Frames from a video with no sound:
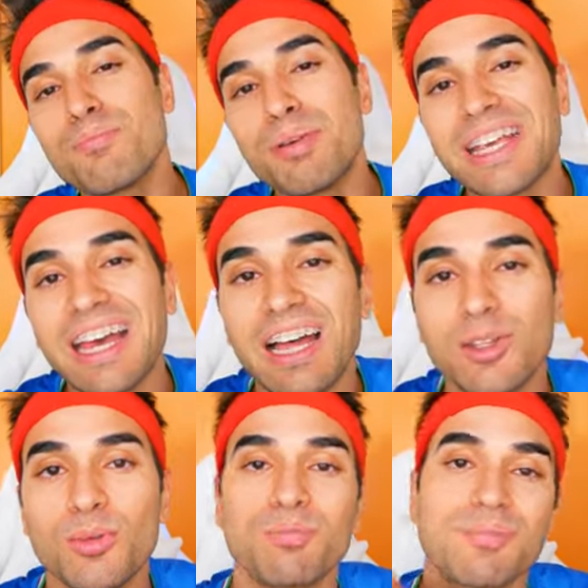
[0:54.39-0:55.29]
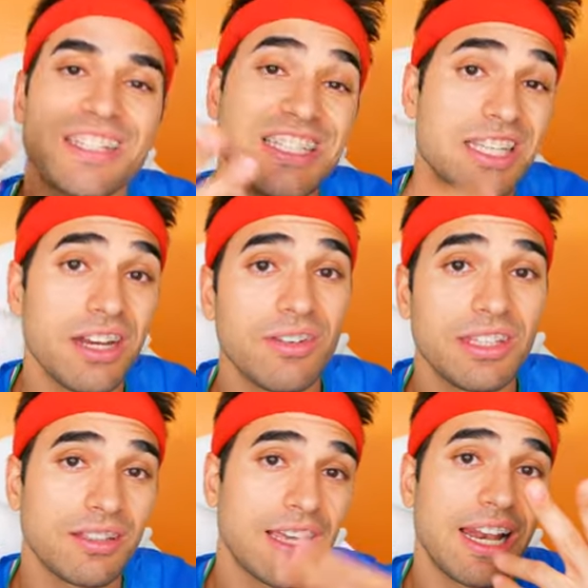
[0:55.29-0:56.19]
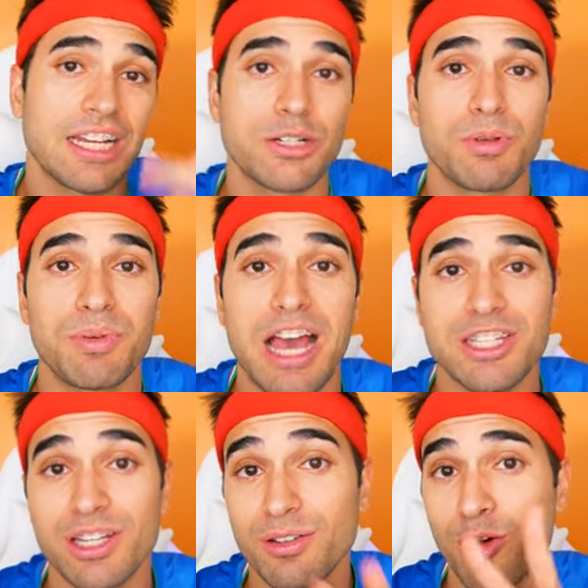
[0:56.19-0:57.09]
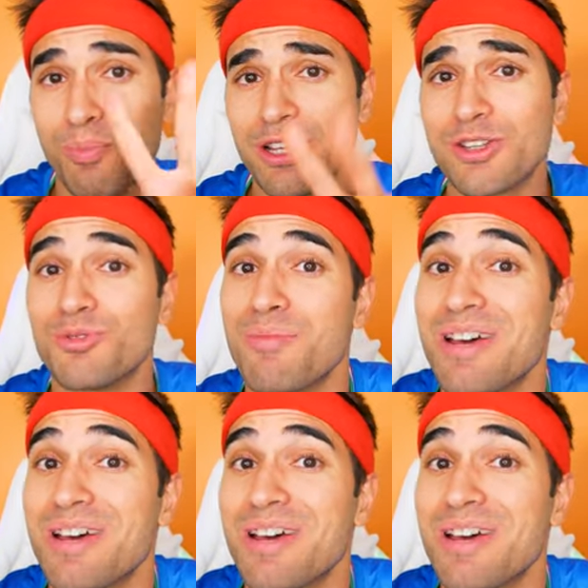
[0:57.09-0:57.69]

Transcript: Peccato, iscriviti e lascia mi piace Ho preso due